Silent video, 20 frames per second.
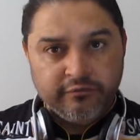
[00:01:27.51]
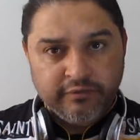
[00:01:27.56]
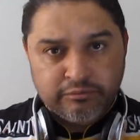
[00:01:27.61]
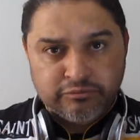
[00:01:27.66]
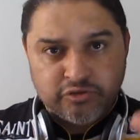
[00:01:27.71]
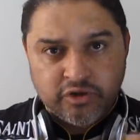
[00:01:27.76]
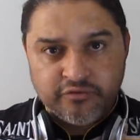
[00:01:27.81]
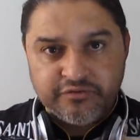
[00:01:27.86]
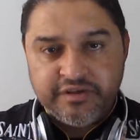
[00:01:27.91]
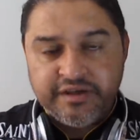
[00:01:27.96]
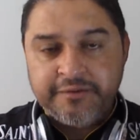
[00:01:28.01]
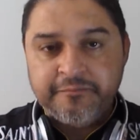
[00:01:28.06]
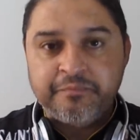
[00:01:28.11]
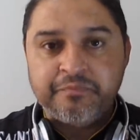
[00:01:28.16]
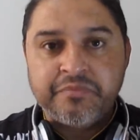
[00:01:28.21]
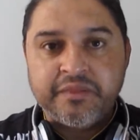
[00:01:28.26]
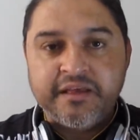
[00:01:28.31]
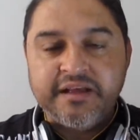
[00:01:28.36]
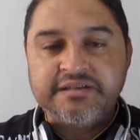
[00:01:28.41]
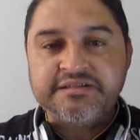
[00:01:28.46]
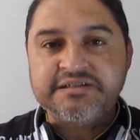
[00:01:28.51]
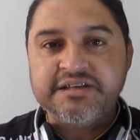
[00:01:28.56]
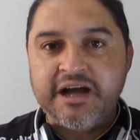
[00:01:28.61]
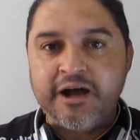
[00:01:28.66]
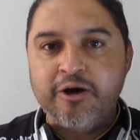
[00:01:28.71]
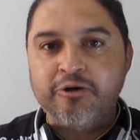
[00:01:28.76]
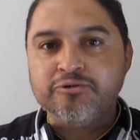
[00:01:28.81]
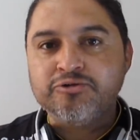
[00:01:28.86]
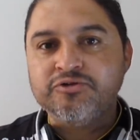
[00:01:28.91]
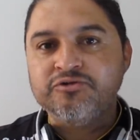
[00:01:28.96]
Vamos ouvir esse
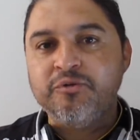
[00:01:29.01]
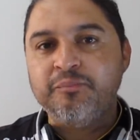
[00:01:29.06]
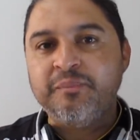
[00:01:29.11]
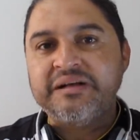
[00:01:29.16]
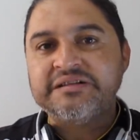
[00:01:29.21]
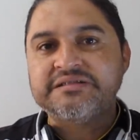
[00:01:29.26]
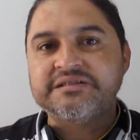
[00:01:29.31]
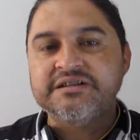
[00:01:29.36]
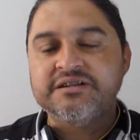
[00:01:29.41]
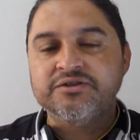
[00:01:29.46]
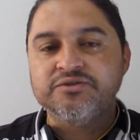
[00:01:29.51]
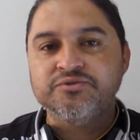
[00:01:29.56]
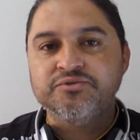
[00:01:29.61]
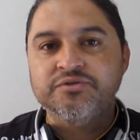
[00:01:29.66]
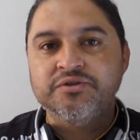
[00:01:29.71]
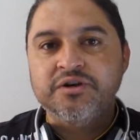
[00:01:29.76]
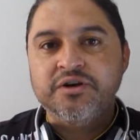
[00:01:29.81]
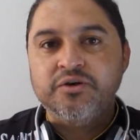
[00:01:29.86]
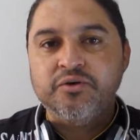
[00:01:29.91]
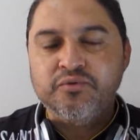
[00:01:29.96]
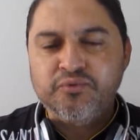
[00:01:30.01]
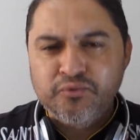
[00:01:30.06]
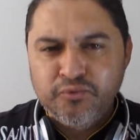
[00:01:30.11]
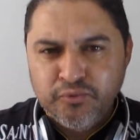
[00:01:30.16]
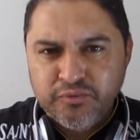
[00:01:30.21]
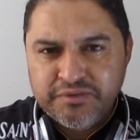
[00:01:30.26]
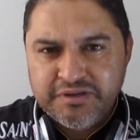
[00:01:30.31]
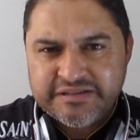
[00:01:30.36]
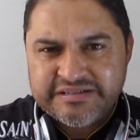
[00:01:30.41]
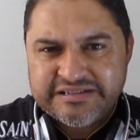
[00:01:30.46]
áudio, vou passando
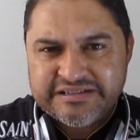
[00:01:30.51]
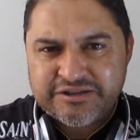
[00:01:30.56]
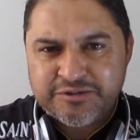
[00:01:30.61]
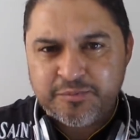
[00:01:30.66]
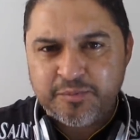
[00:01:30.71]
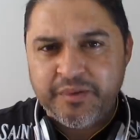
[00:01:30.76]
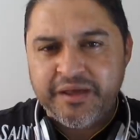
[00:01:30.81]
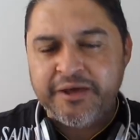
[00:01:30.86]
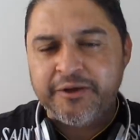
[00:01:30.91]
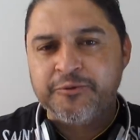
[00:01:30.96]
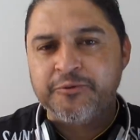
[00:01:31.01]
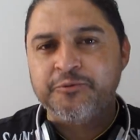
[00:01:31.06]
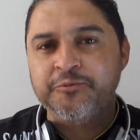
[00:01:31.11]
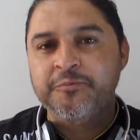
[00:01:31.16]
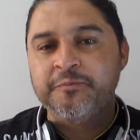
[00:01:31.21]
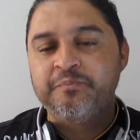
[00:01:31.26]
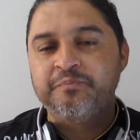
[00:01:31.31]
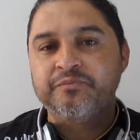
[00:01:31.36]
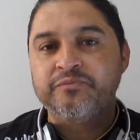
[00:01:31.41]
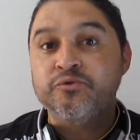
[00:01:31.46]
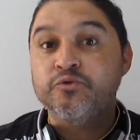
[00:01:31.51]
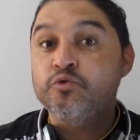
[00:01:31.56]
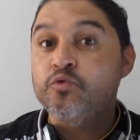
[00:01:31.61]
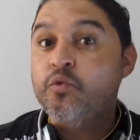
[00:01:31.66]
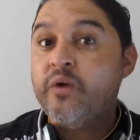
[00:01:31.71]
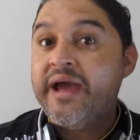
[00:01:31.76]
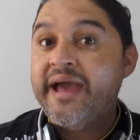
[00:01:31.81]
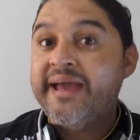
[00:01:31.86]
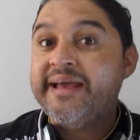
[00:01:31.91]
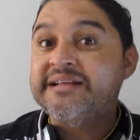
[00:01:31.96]
o desespero
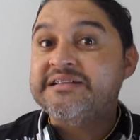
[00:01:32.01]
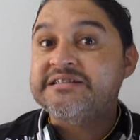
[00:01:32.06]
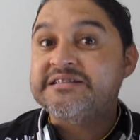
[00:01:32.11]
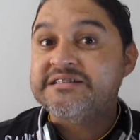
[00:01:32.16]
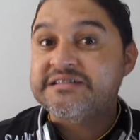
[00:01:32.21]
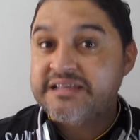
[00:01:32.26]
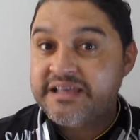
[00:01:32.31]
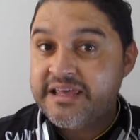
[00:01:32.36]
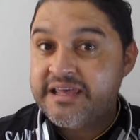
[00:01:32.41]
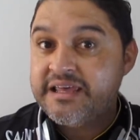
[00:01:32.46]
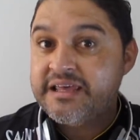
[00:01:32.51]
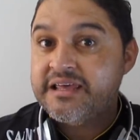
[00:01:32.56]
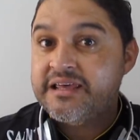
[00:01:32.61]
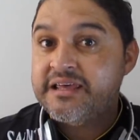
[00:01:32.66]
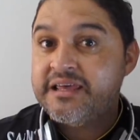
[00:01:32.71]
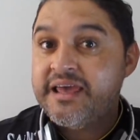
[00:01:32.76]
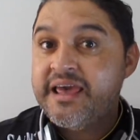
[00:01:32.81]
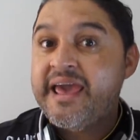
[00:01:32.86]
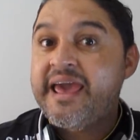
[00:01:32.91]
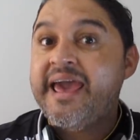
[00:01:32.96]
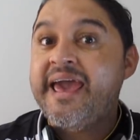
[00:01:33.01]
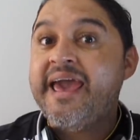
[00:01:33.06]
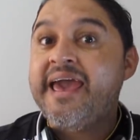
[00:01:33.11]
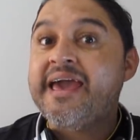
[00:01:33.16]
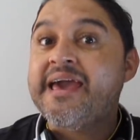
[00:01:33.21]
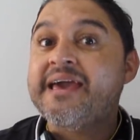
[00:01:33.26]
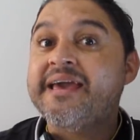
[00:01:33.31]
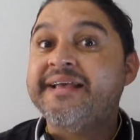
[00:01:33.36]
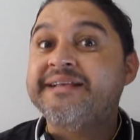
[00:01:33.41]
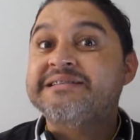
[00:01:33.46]
do RC.
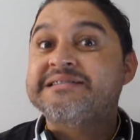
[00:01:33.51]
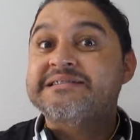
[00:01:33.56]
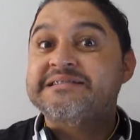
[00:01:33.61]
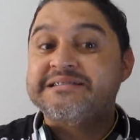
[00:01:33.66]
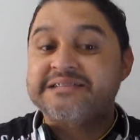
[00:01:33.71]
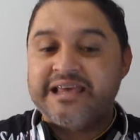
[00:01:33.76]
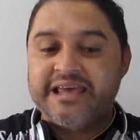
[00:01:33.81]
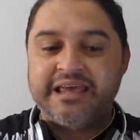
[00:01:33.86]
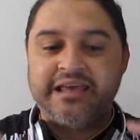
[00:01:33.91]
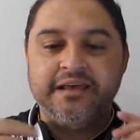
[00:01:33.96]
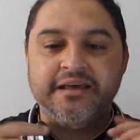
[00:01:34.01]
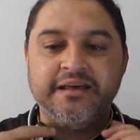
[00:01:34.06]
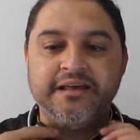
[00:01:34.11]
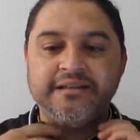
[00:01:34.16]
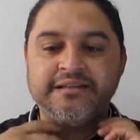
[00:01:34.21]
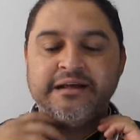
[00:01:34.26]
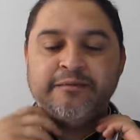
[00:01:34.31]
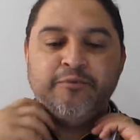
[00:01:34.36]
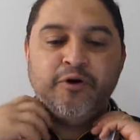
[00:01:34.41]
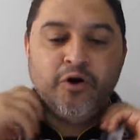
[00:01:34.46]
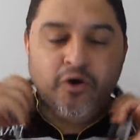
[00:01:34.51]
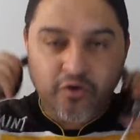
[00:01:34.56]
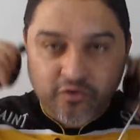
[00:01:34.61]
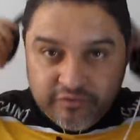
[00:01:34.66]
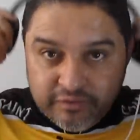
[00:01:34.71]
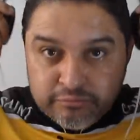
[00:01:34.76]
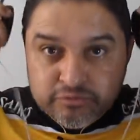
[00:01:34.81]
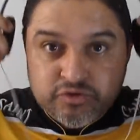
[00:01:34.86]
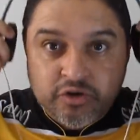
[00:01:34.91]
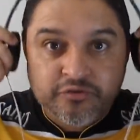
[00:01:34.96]
RC, tá
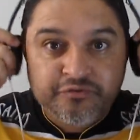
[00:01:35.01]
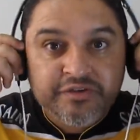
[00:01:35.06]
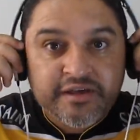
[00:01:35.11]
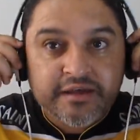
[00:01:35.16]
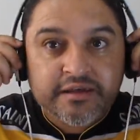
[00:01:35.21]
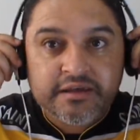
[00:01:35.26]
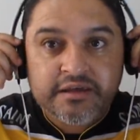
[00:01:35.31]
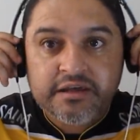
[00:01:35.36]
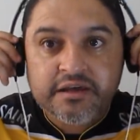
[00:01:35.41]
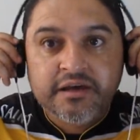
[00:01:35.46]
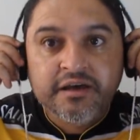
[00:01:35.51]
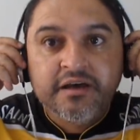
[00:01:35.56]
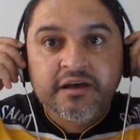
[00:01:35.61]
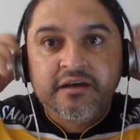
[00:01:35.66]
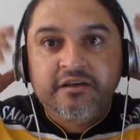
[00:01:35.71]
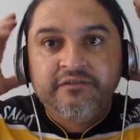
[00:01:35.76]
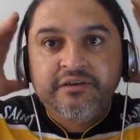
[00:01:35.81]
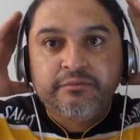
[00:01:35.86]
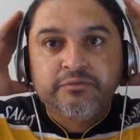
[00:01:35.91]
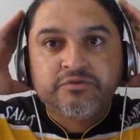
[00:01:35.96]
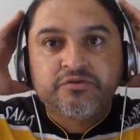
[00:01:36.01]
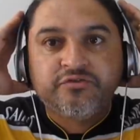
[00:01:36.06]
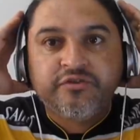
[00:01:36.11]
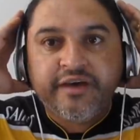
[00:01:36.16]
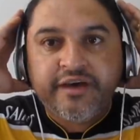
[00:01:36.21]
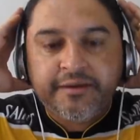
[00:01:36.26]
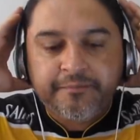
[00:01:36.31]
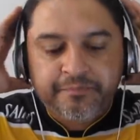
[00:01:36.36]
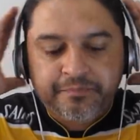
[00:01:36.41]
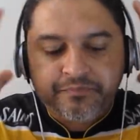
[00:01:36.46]
bom? Vamos ouvir aqui, vamos
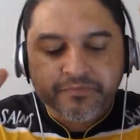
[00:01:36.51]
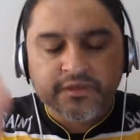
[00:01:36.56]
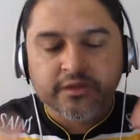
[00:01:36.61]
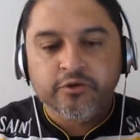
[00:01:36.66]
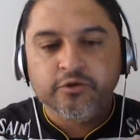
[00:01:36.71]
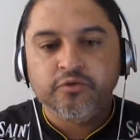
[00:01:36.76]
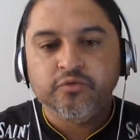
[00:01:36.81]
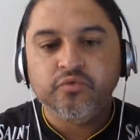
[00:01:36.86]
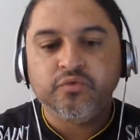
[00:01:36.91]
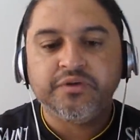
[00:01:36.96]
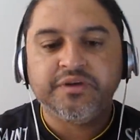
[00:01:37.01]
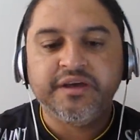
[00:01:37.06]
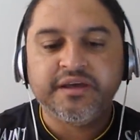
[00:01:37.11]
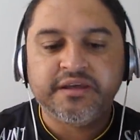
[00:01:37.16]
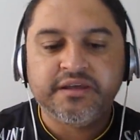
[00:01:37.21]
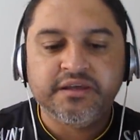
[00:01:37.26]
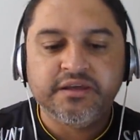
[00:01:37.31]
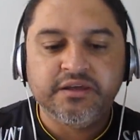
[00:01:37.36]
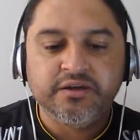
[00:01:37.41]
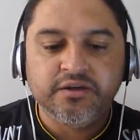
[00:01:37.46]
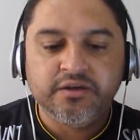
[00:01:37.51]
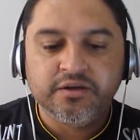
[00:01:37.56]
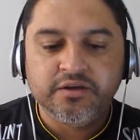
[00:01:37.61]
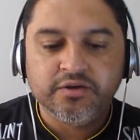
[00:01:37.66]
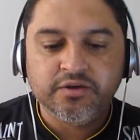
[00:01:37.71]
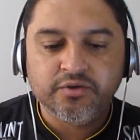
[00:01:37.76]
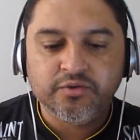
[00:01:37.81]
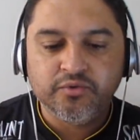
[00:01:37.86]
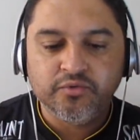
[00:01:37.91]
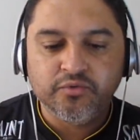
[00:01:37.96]
ver o que que
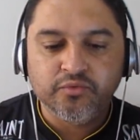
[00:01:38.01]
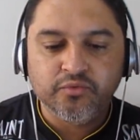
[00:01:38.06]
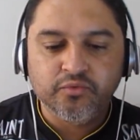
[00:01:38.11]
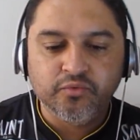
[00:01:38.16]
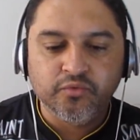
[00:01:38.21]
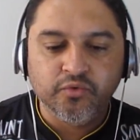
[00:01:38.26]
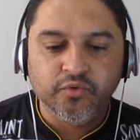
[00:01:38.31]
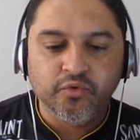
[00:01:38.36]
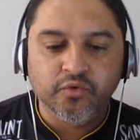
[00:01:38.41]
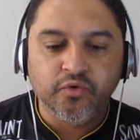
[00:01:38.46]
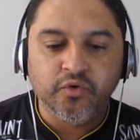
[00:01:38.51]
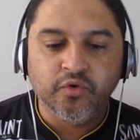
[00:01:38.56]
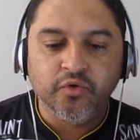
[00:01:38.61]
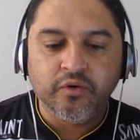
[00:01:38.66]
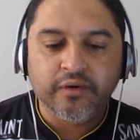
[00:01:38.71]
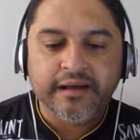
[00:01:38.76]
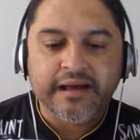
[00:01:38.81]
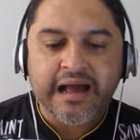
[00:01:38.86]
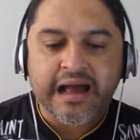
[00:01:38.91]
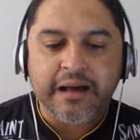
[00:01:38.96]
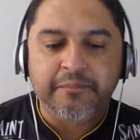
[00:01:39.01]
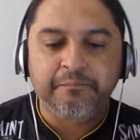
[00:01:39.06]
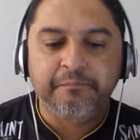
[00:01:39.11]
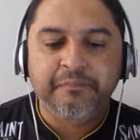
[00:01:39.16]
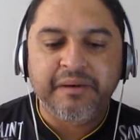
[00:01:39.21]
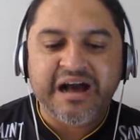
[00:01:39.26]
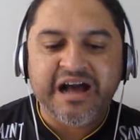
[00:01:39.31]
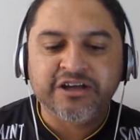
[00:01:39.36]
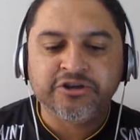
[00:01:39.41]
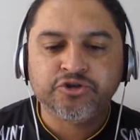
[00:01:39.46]
o
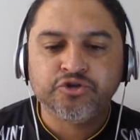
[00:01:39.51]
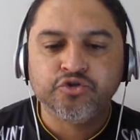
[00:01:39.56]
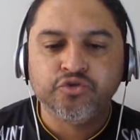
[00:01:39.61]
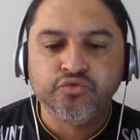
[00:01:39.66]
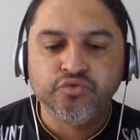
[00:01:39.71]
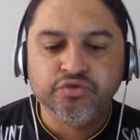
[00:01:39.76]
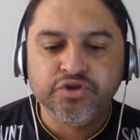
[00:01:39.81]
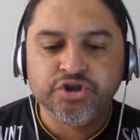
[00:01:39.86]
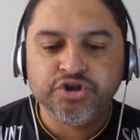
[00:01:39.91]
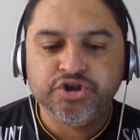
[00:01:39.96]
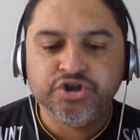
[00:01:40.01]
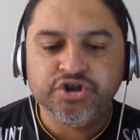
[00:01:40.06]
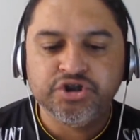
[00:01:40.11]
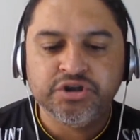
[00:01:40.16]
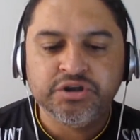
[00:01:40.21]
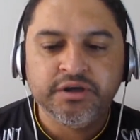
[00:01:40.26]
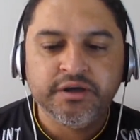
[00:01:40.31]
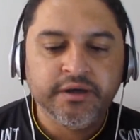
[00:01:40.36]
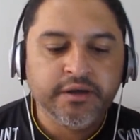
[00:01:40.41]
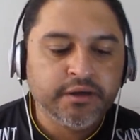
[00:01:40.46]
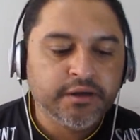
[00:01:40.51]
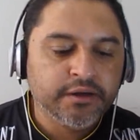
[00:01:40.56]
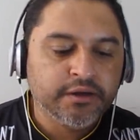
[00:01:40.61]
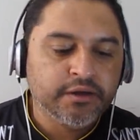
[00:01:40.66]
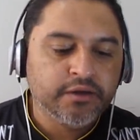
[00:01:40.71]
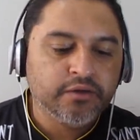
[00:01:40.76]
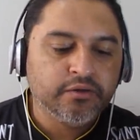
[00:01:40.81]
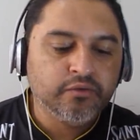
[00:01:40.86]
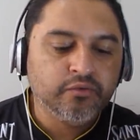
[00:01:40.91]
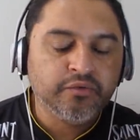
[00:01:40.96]
capacho do Didi,
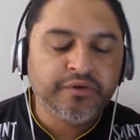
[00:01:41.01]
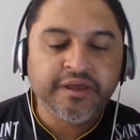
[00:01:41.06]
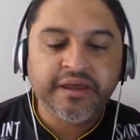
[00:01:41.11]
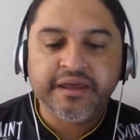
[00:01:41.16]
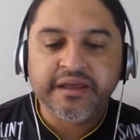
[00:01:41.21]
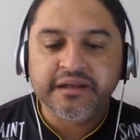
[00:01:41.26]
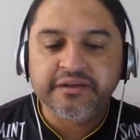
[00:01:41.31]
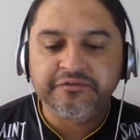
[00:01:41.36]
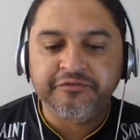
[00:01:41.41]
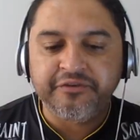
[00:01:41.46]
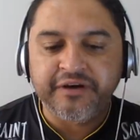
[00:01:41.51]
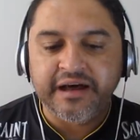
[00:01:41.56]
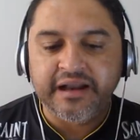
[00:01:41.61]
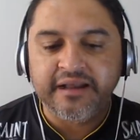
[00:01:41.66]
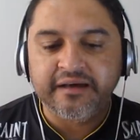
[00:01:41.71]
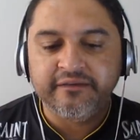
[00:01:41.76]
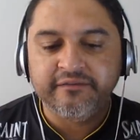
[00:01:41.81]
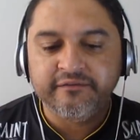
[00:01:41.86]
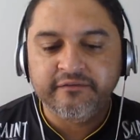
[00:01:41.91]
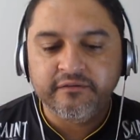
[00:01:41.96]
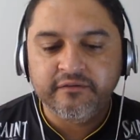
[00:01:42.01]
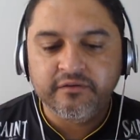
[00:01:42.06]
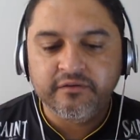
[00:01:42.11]
o que que ele fala.